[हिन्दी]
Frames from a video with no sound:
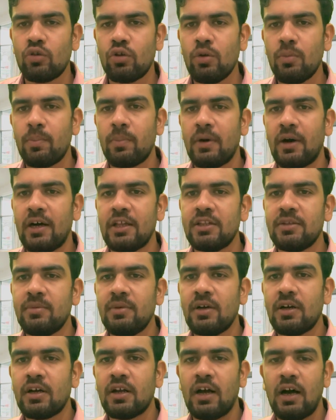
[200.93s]
क्योंकि बाद
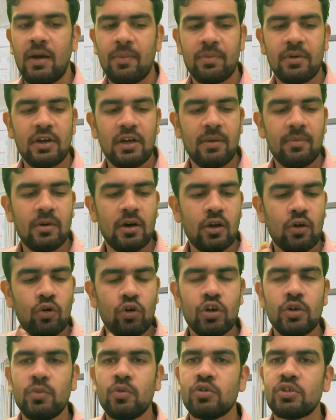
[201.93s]
में अगर आपके नाम
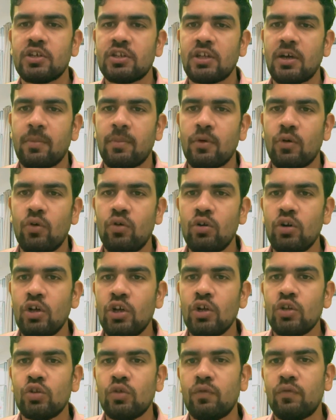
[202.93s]
अलॉट हो जाता है अपलोड
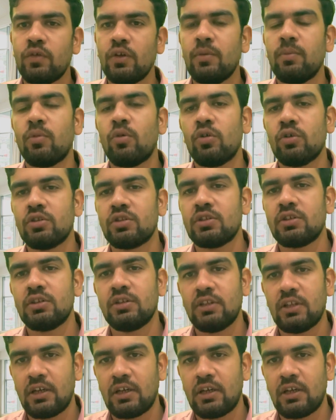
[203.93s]
तो फिर बहुत